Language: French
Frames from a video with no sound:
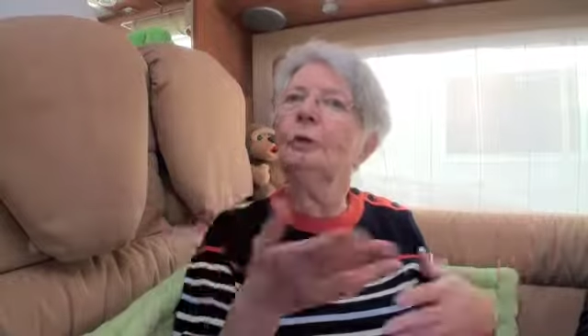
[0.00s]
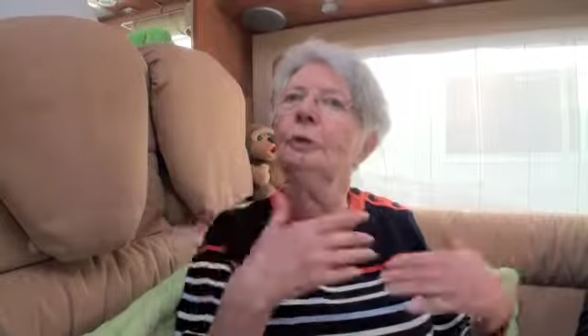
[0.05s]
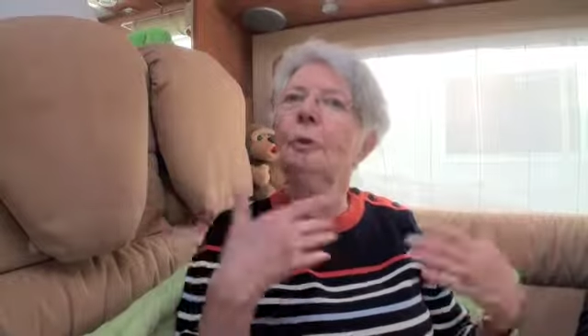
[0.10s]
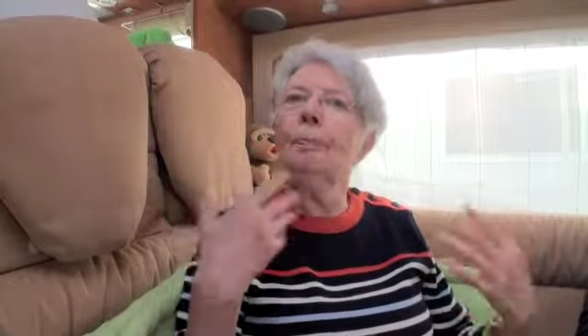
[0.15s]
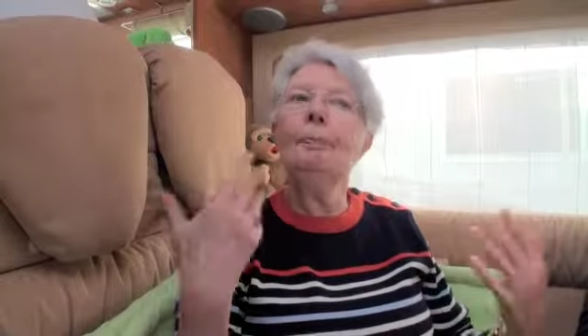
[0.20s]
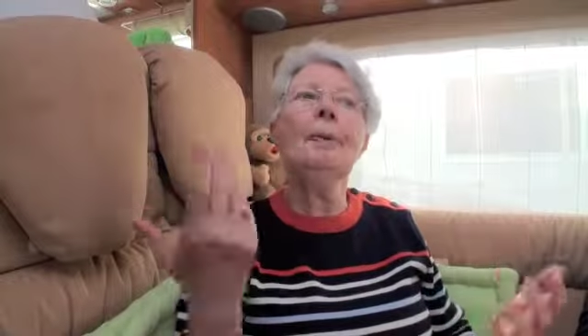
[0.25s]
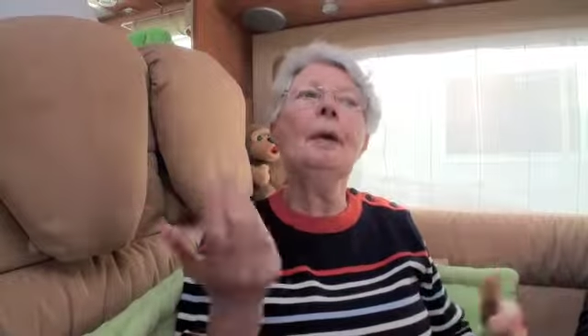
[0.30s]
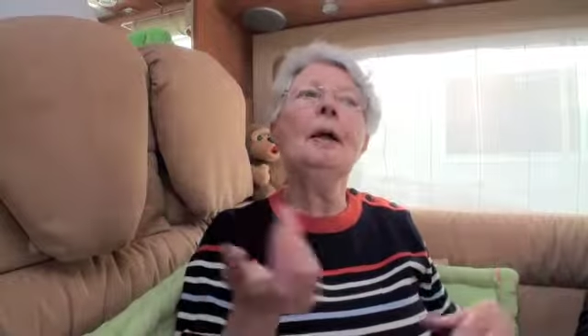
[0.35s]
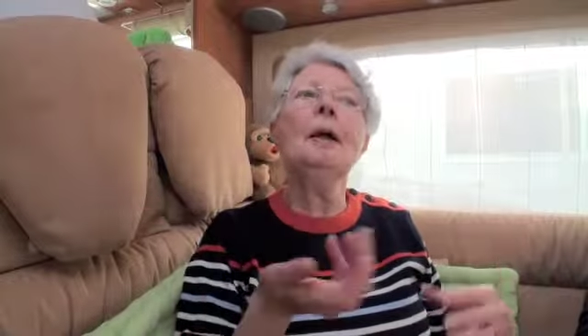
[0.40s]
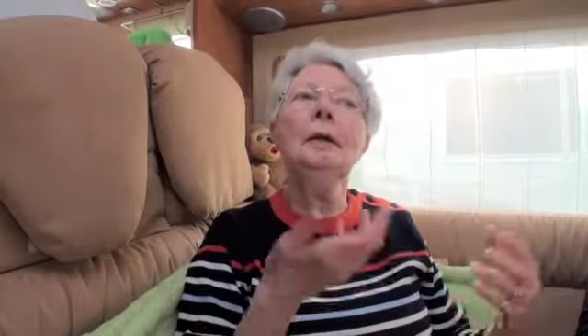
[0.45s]

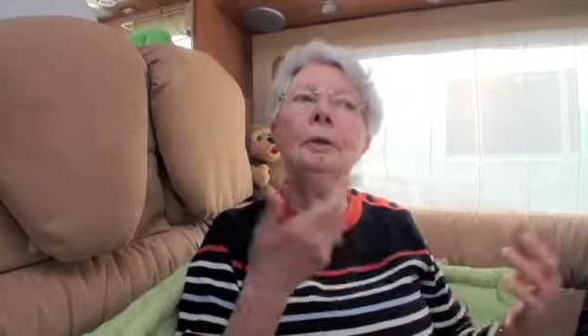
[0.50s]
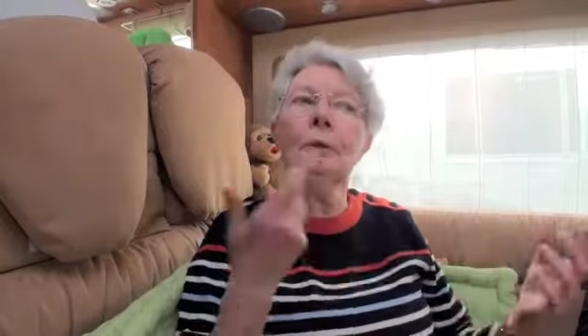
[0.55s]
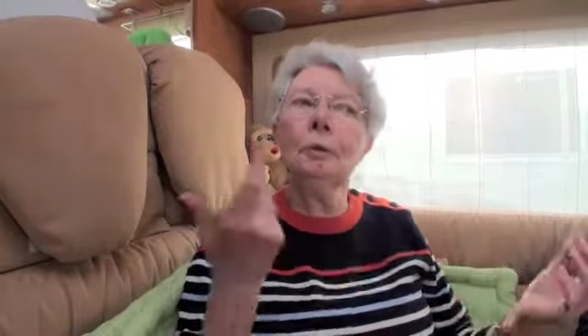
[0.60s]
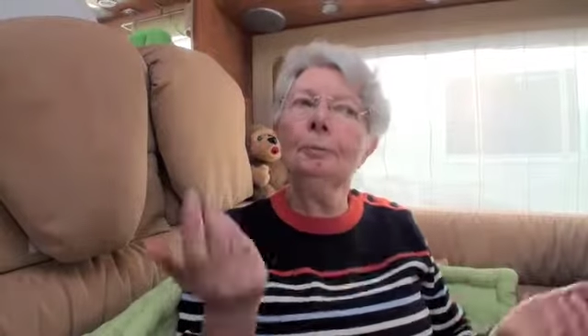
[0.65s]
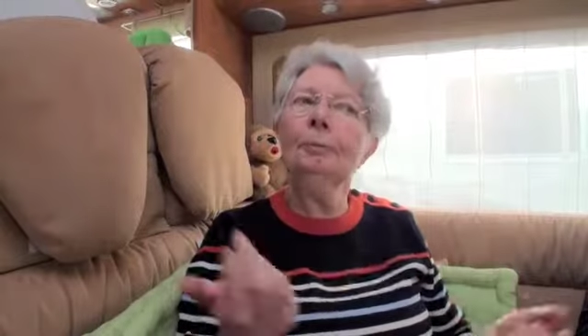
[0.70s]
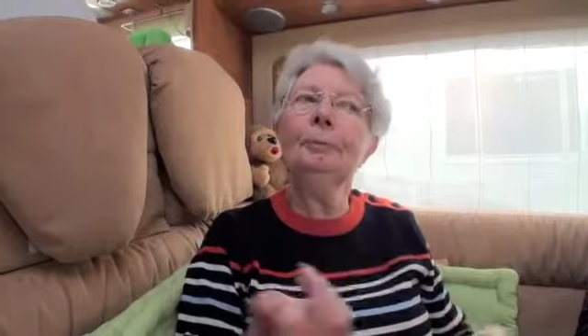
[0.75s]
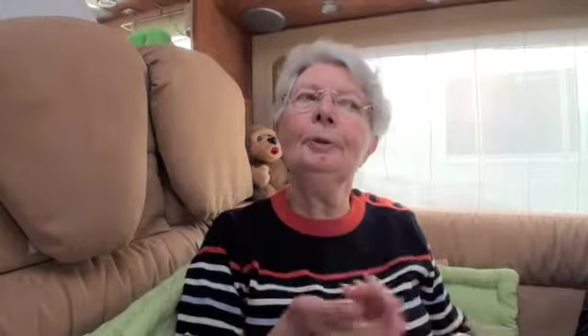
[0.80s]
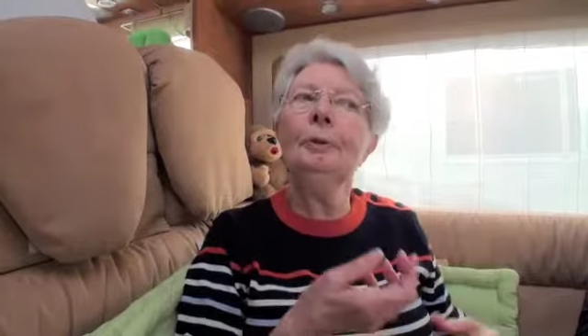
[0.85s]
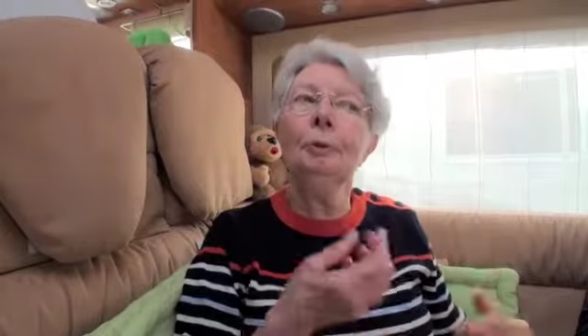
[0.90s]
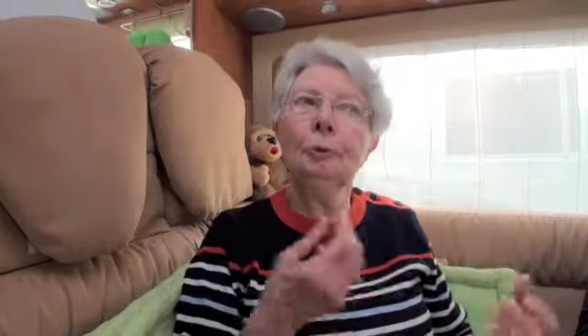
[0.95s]
copains de
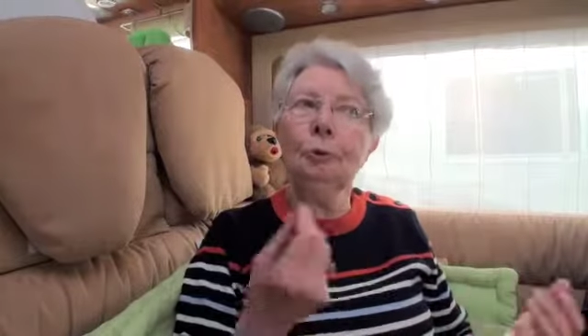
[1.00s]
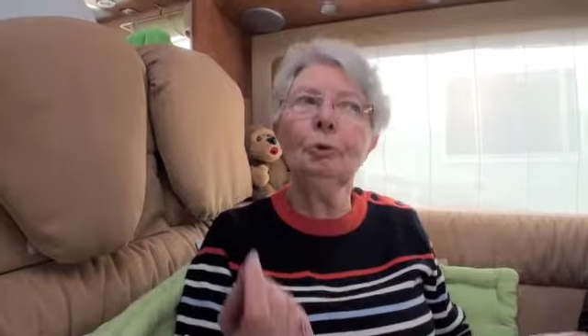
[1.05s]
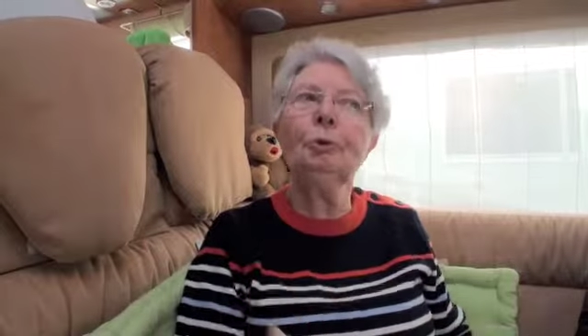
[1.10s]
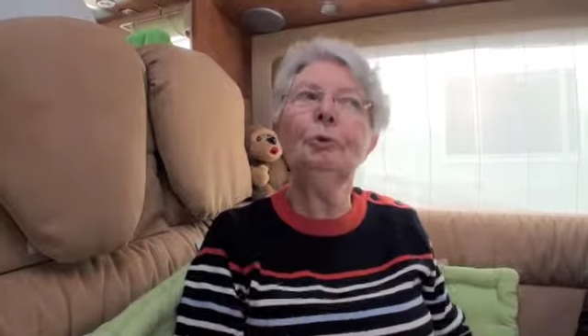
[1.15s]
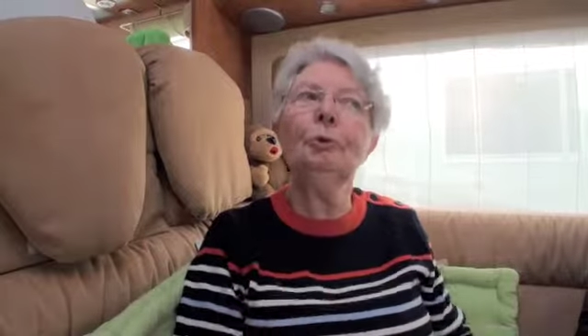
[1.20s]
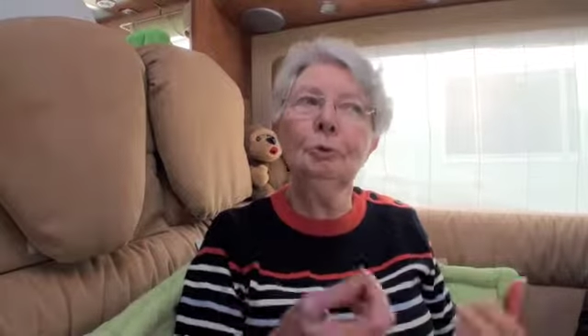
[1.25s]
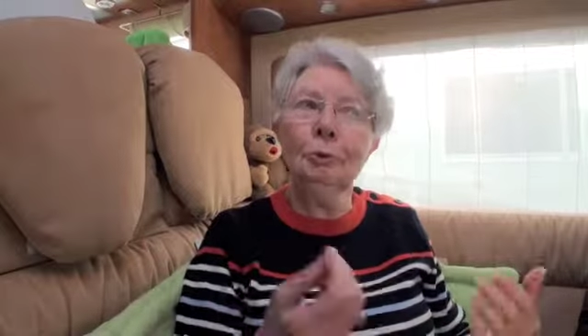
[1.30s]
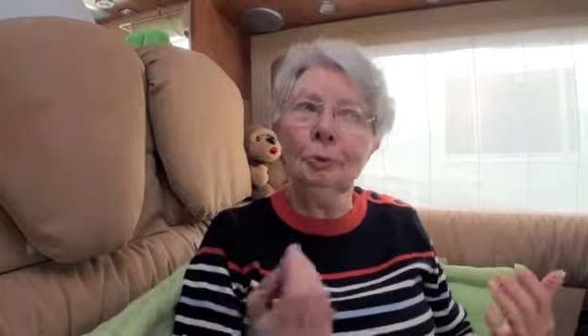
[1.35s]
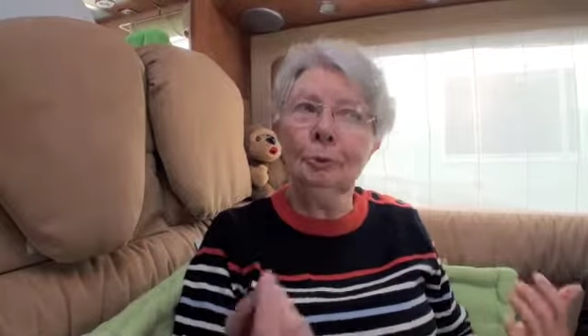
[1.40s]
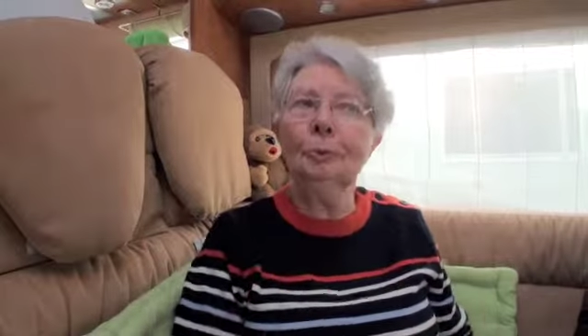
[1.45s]
copines
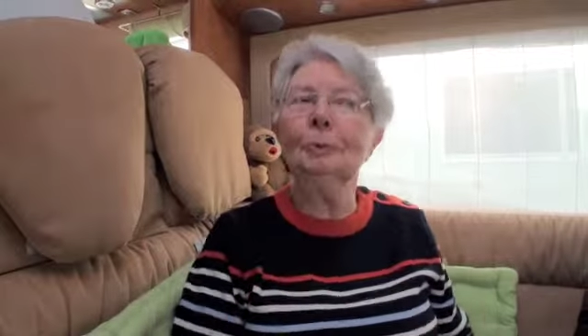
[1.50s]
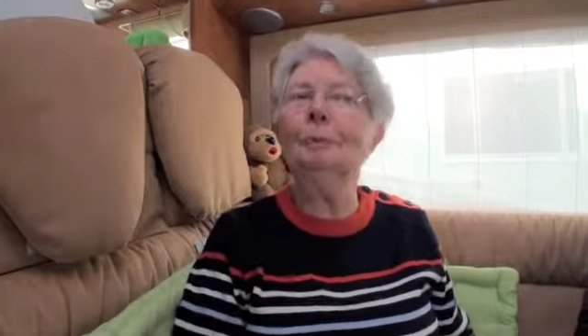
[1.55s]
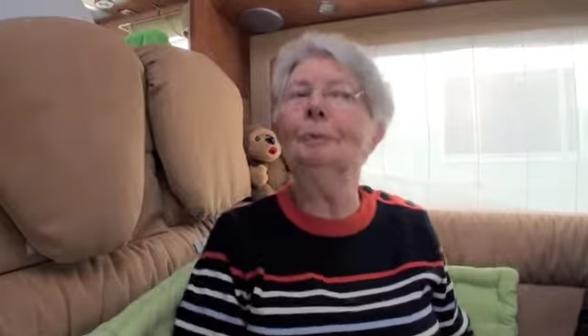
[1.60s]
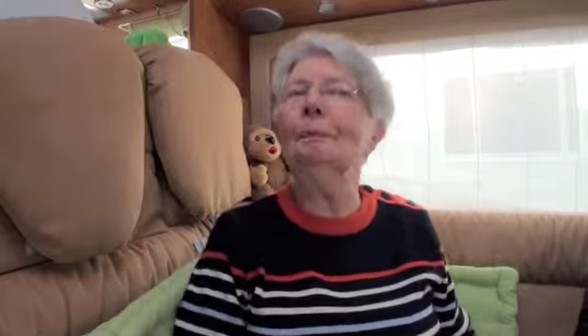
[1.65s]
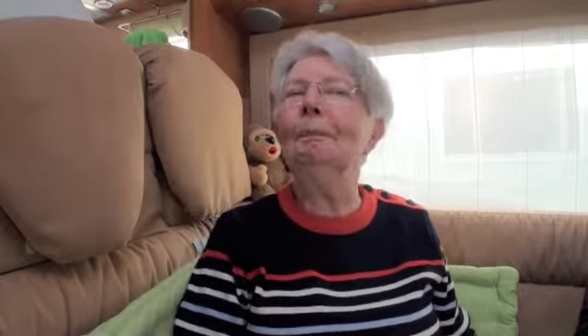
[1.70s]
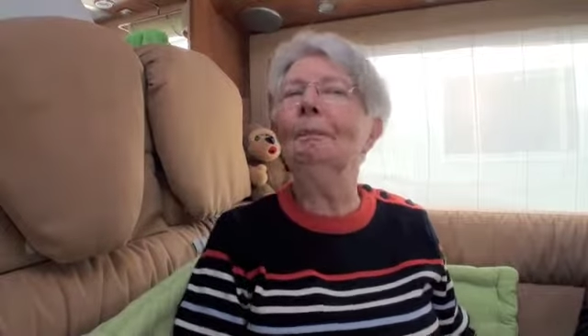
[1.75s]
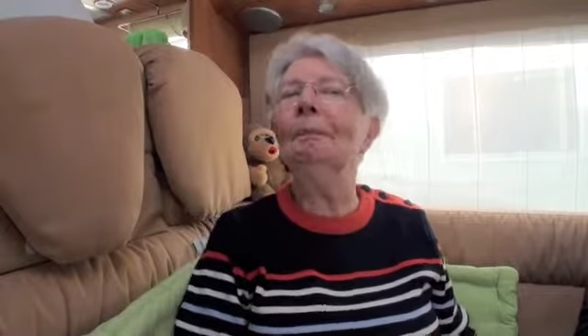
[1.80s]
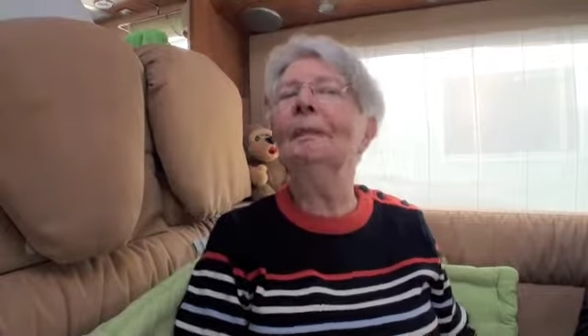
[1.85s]
autour de nous.